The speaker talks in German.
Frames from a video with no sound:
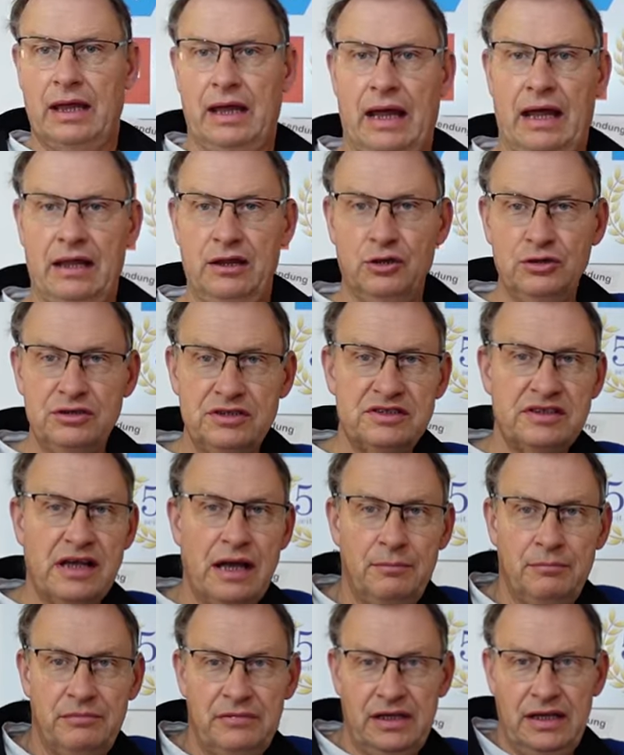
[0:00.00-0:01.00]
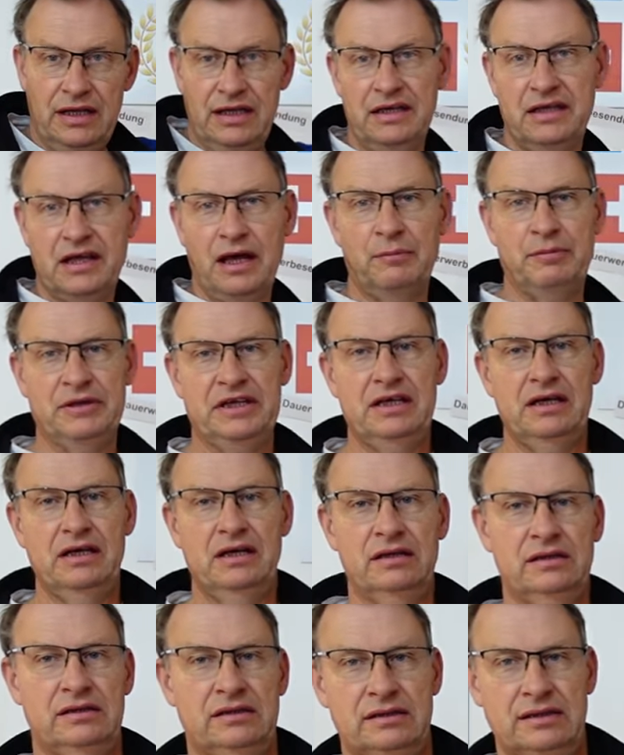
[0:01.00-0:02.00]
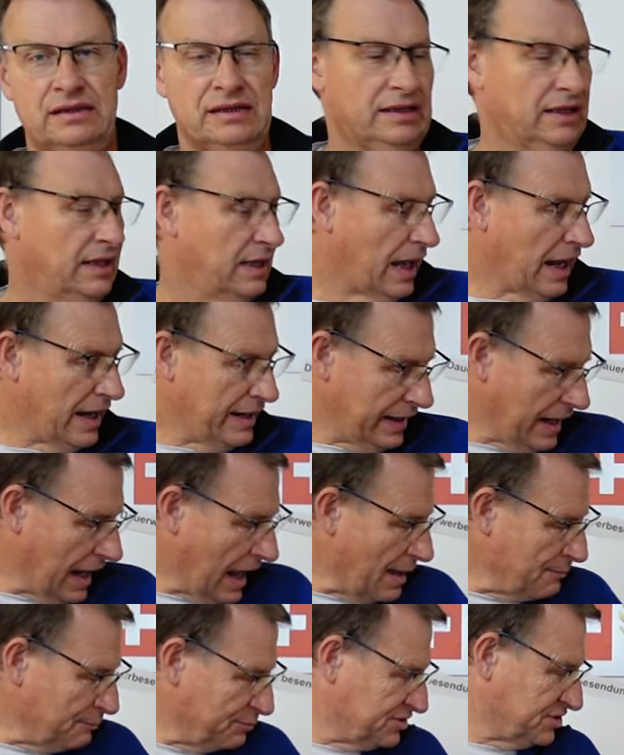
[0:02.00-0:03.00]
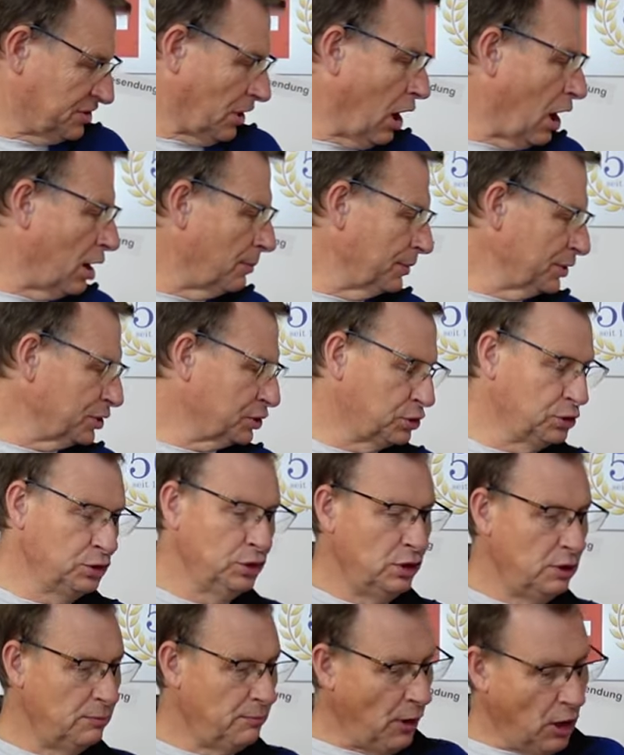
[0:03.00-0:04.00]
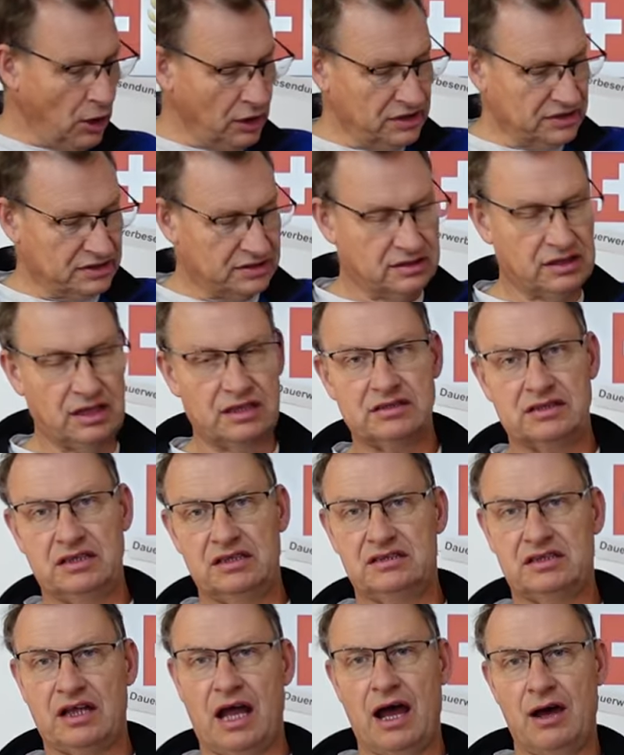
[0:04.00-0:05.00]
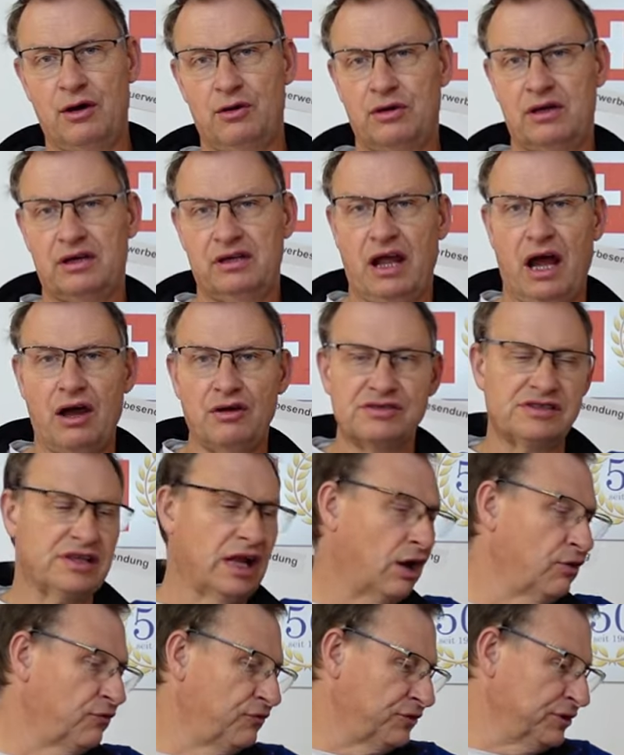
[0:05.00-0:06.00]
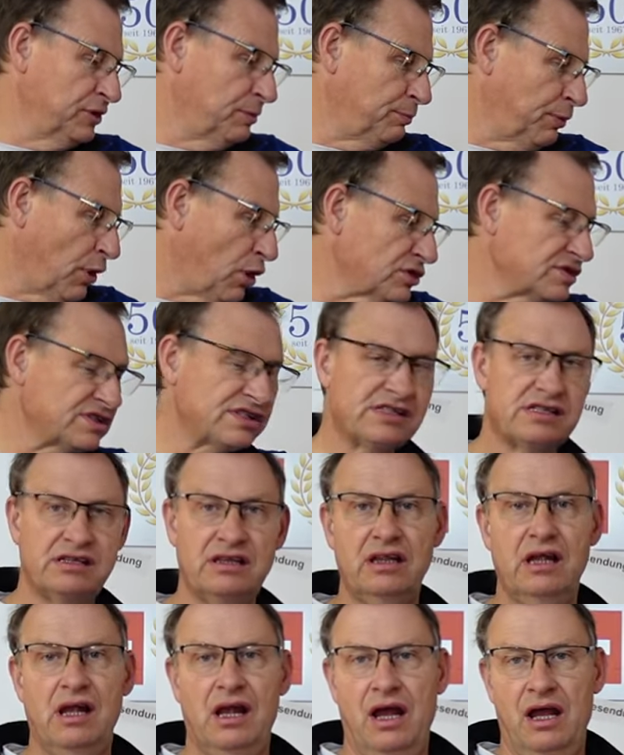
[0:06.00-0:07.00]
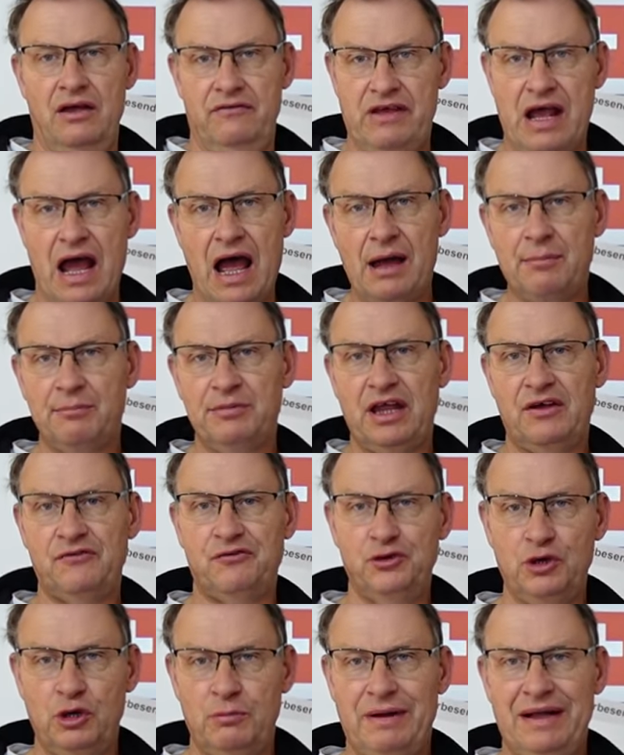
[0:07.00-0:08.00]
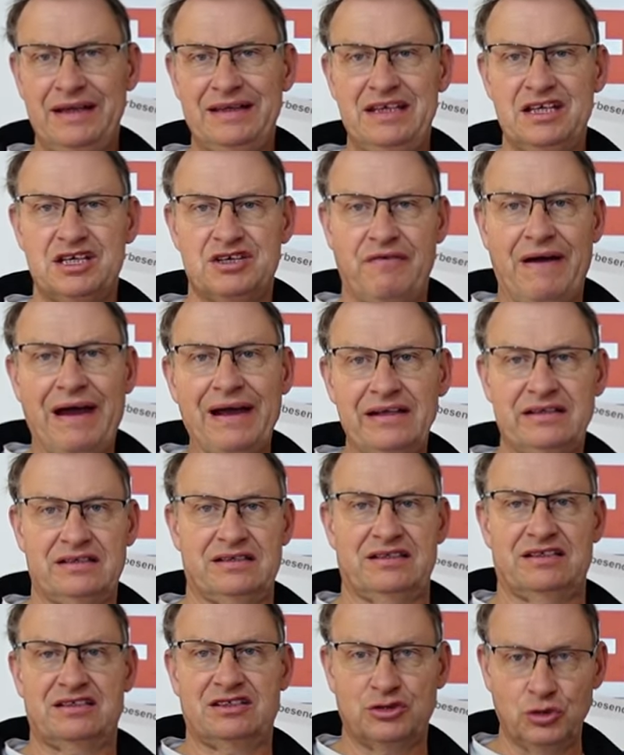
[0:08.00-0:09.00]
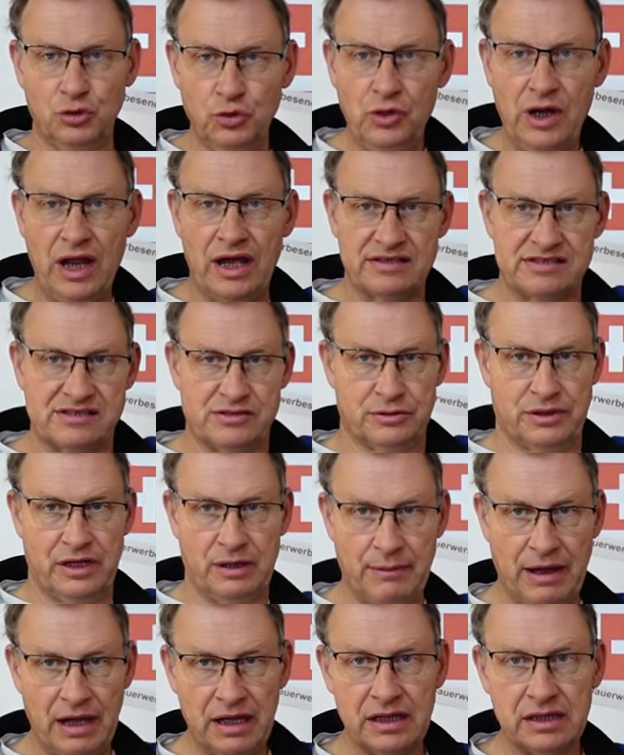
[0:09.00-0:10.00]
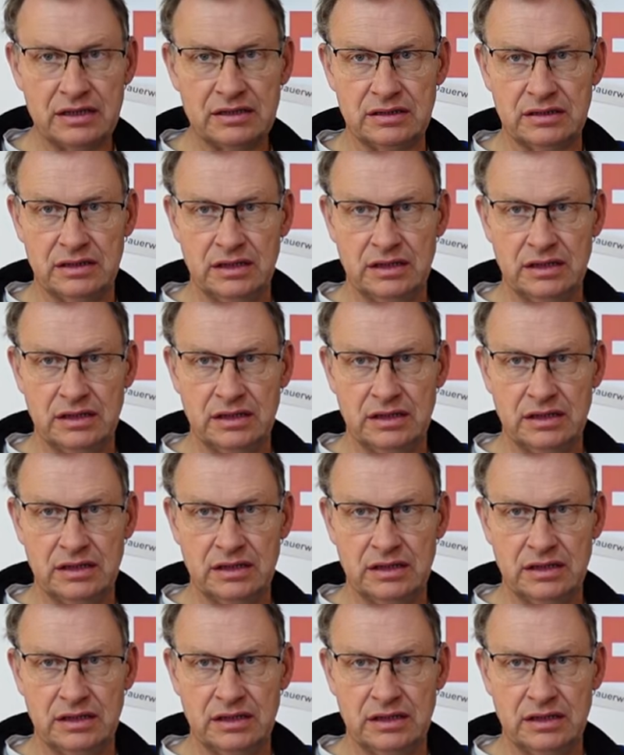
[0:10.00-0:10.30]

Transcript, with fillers: Hallo zusammen, ich habe hier eine Absorberkühlbox, das ist auch ein auslaufender Posten. Wir haben dafür mal die Schweizer Zulassung gemacht,